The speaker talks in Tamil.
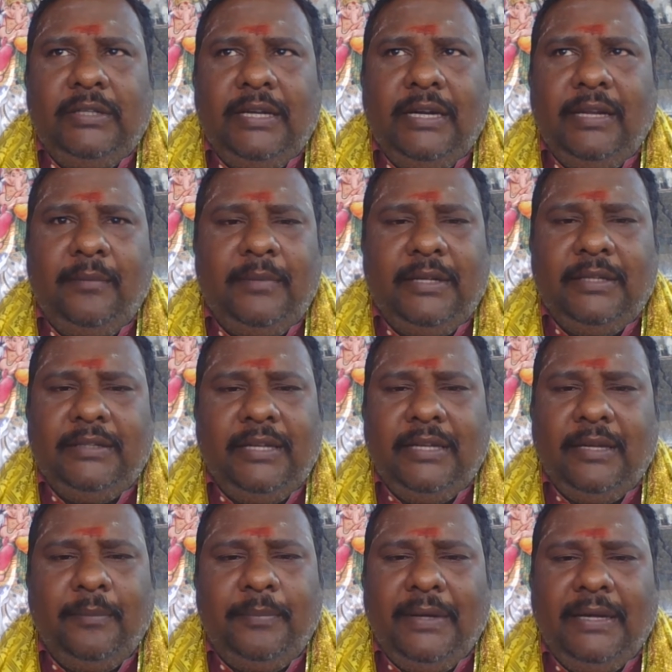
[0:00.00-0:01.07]
ஏழாம் இடத்தை
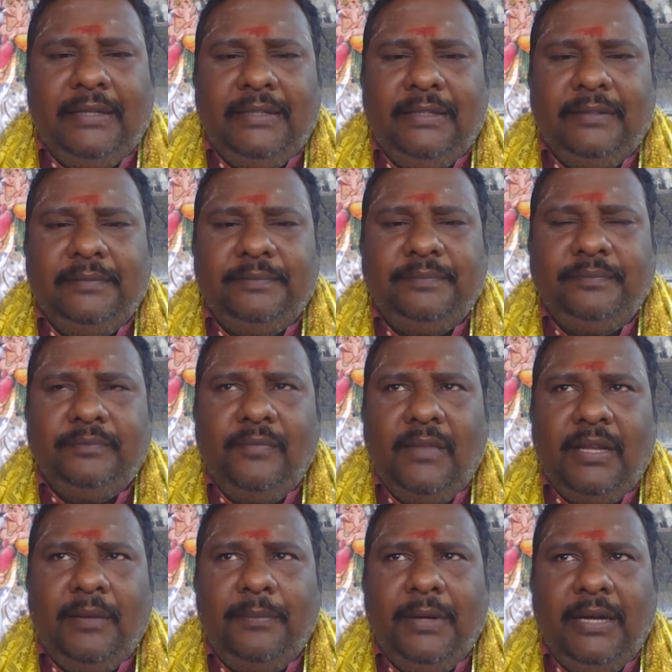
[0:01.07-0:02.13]
இங்கே பார்க்குது
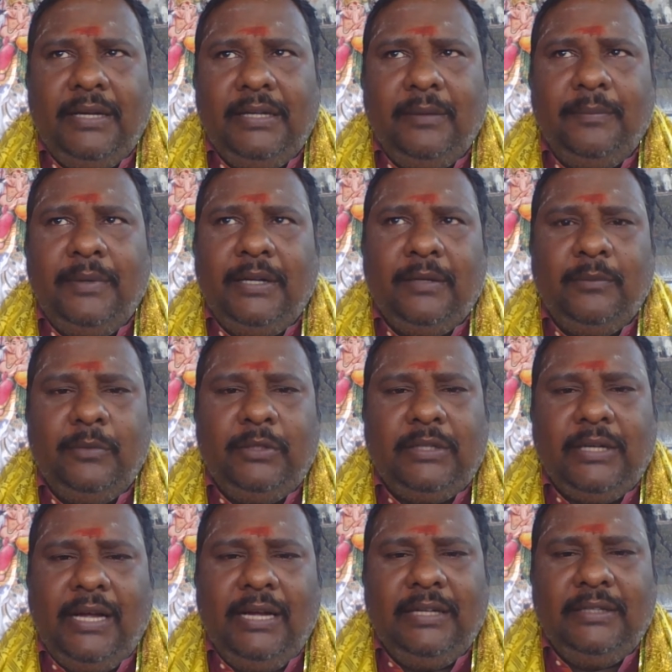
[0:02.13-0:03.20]
அப்போ அங்கே பார்க்கும்போது
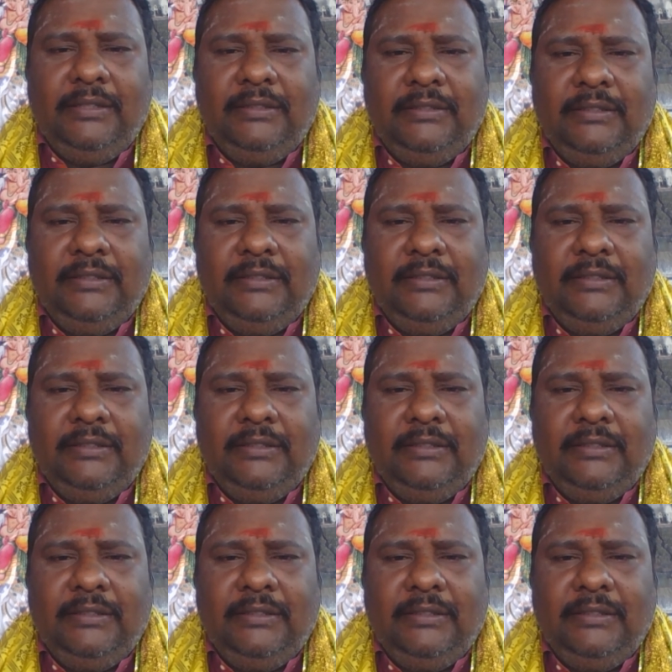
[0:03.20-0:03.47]
ராகு